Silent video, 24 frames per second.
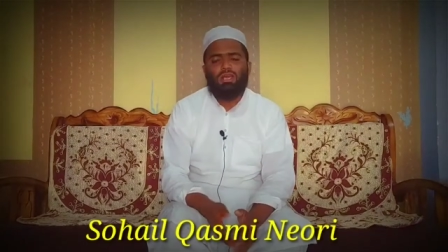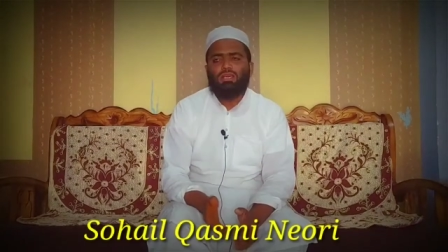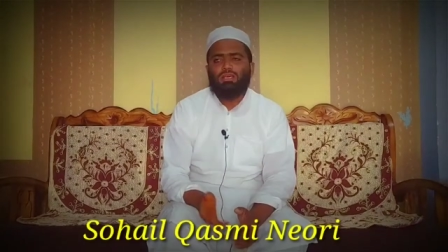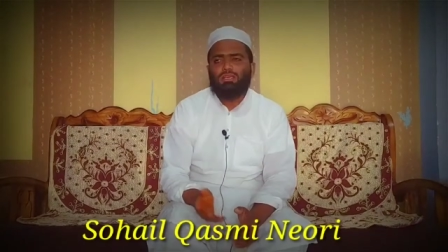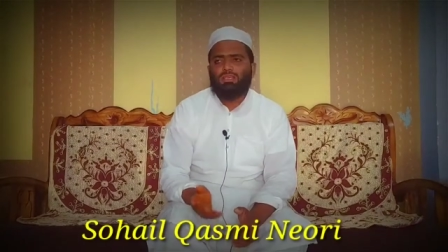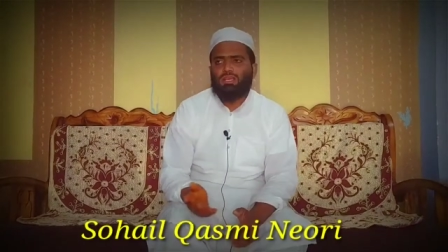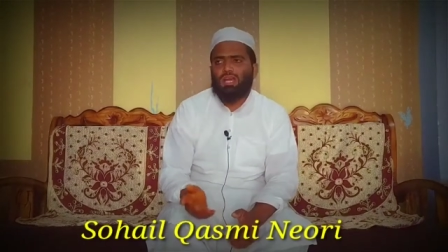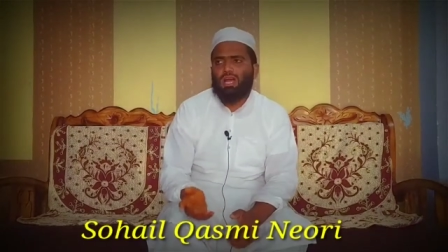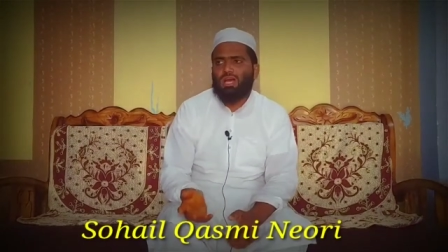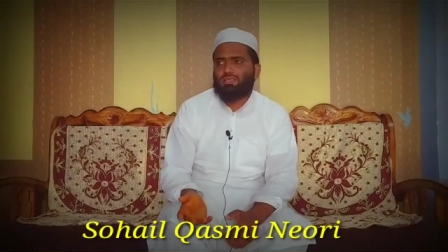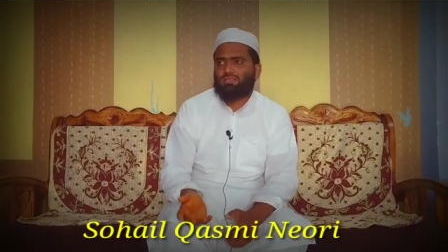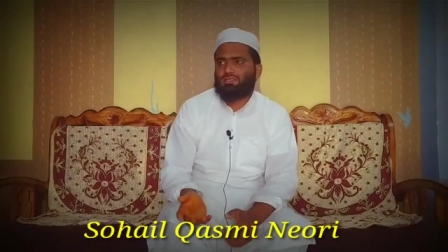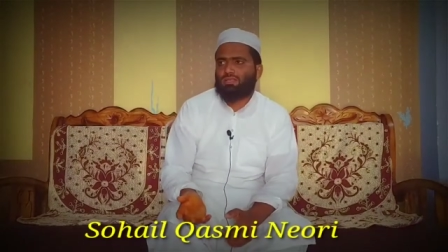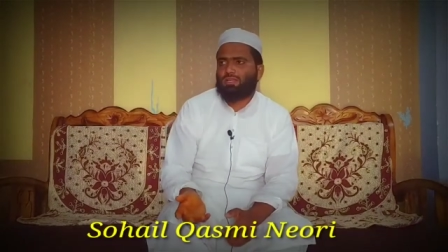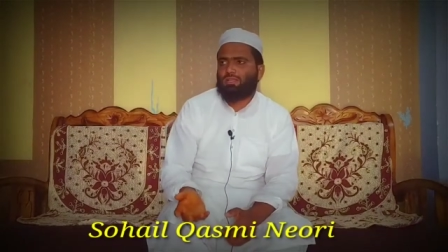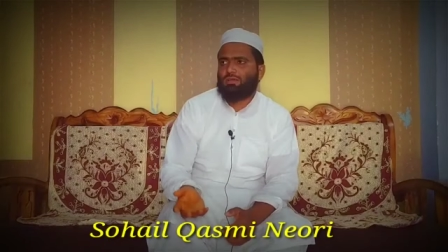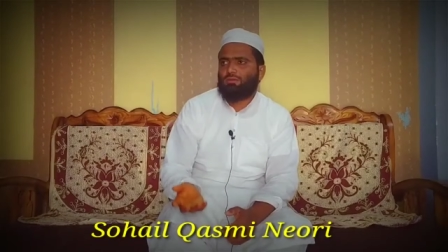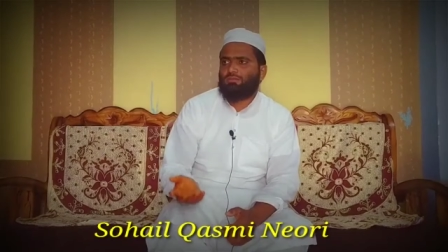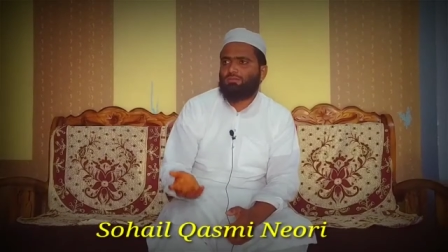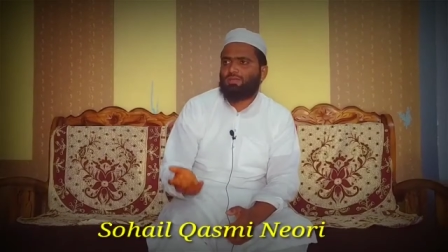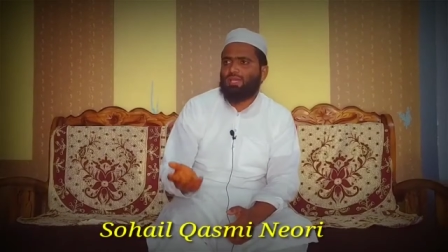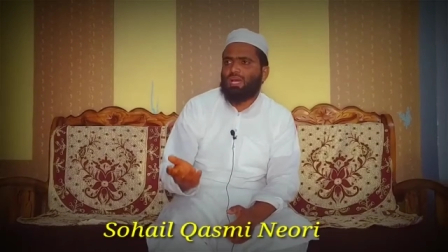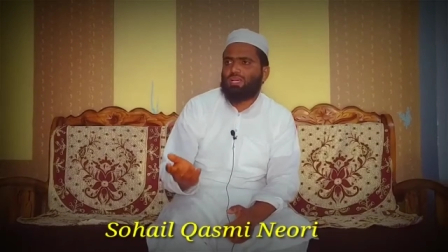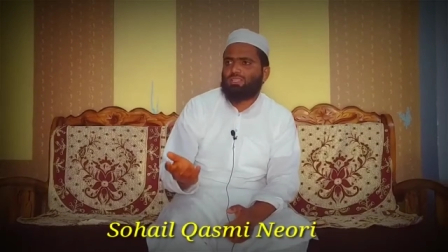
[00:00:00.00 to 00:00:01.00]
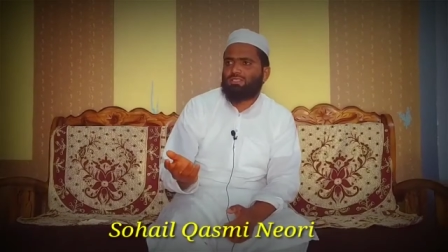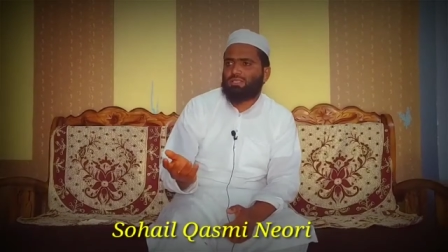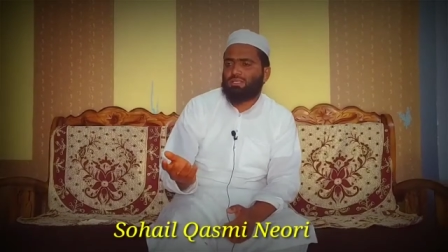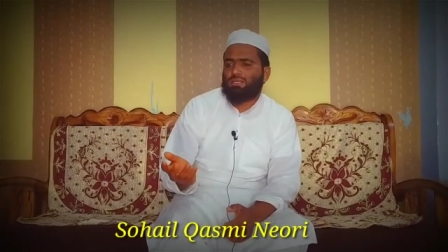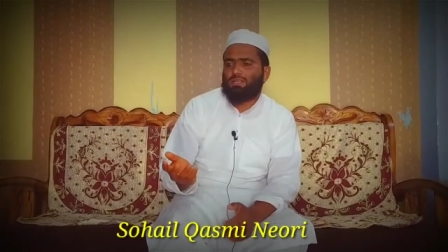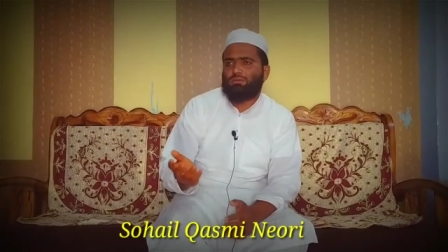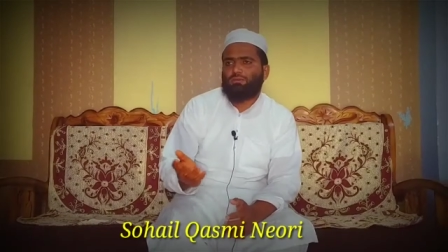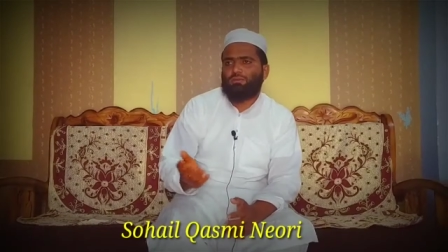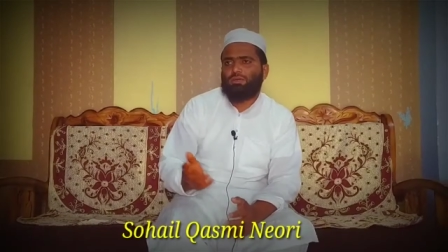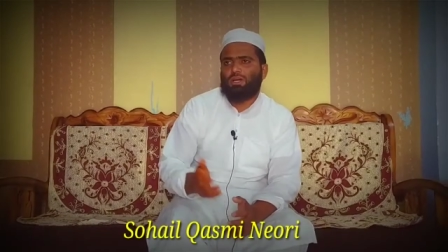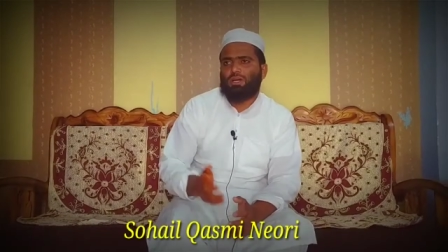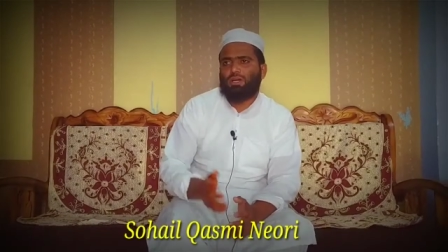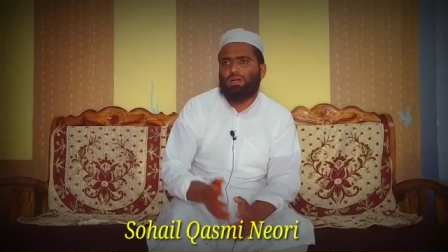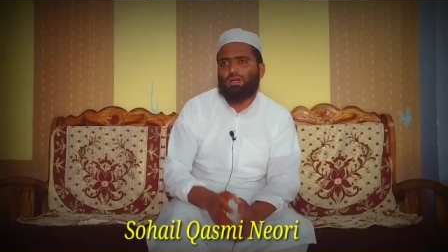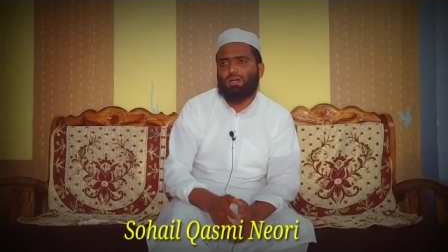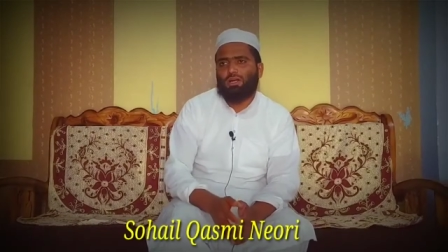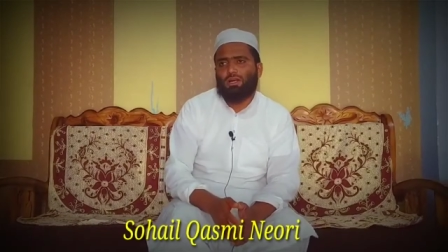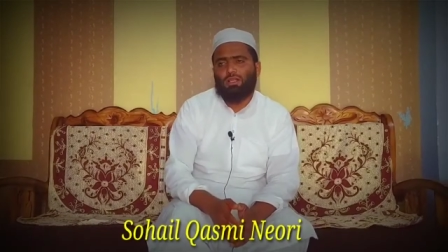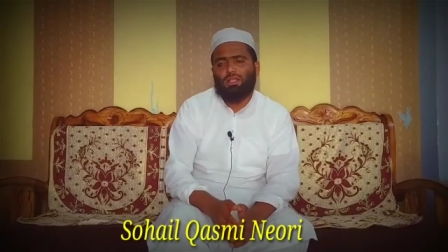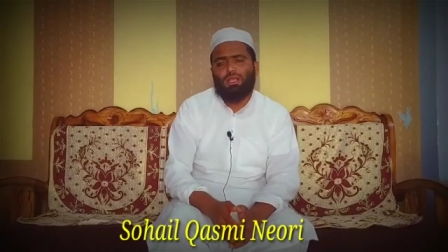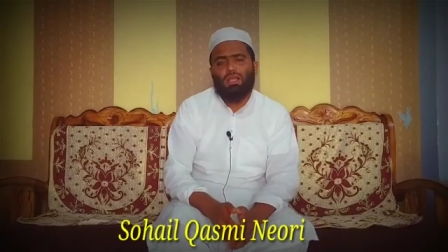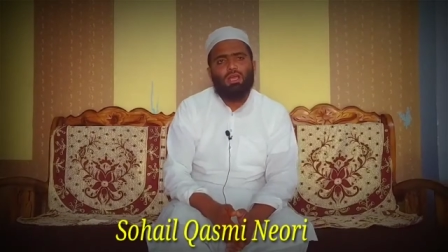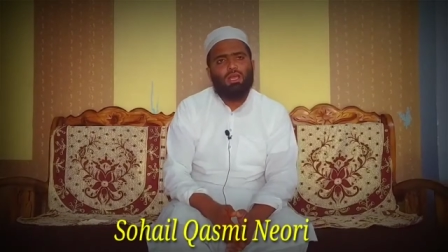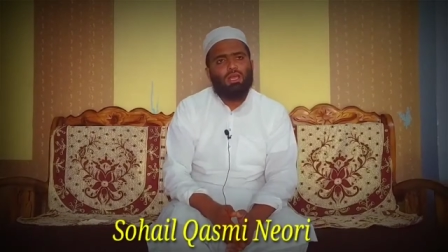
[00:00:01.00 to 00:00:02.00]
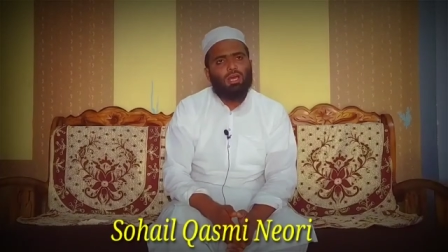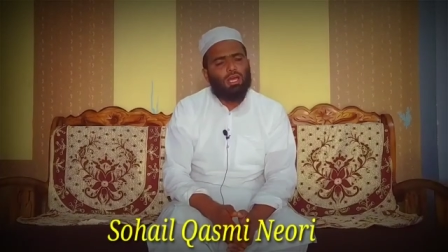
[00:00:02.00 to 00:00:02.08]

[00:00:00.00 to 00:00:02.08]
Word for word: या सनम या सनम कहकर